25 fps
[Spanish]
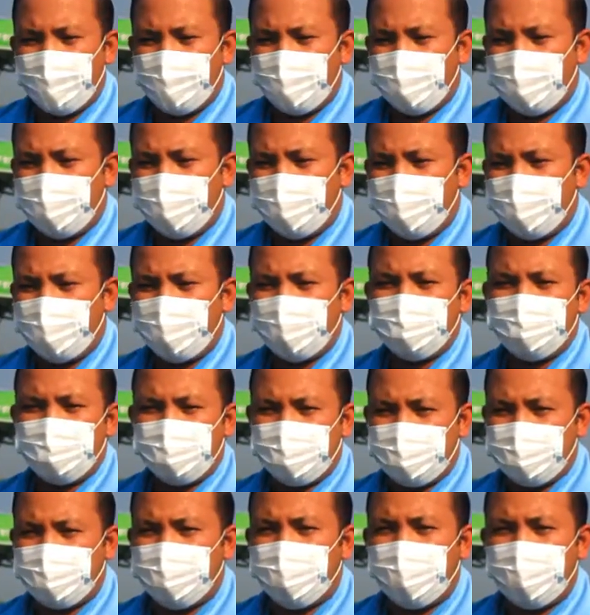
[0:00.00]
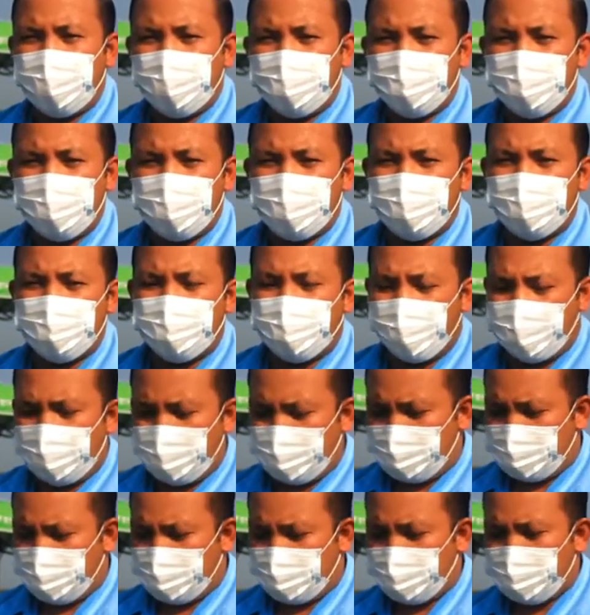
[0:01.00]
eh, y específicamente para el
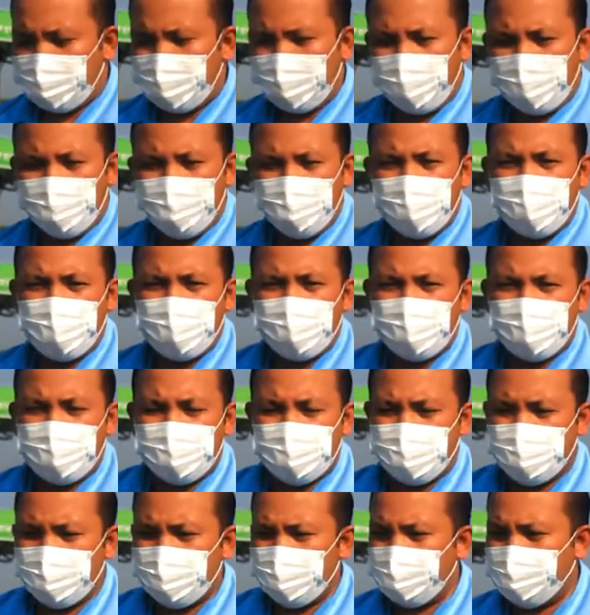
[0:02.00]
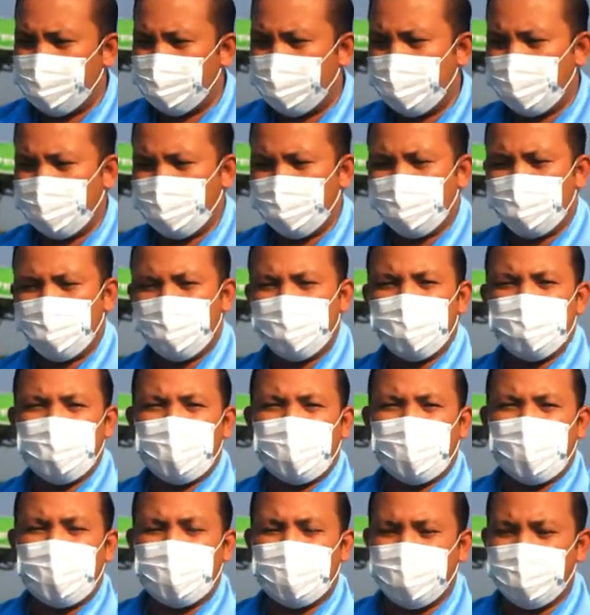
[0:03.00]
control de gramíneas, para el control de
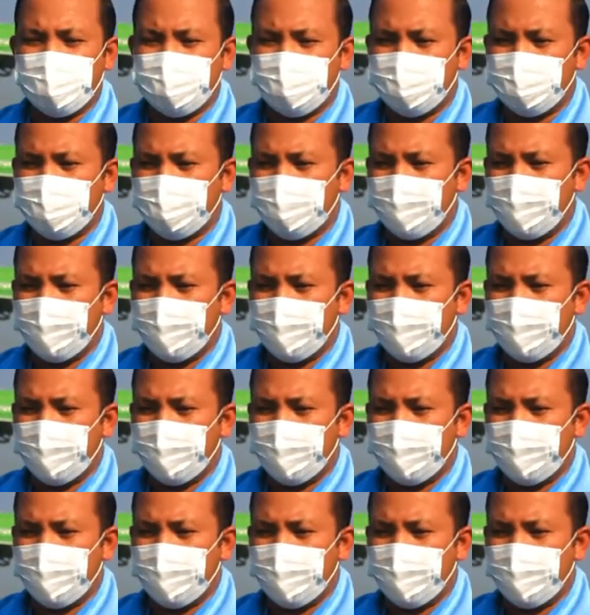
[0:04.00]
zacates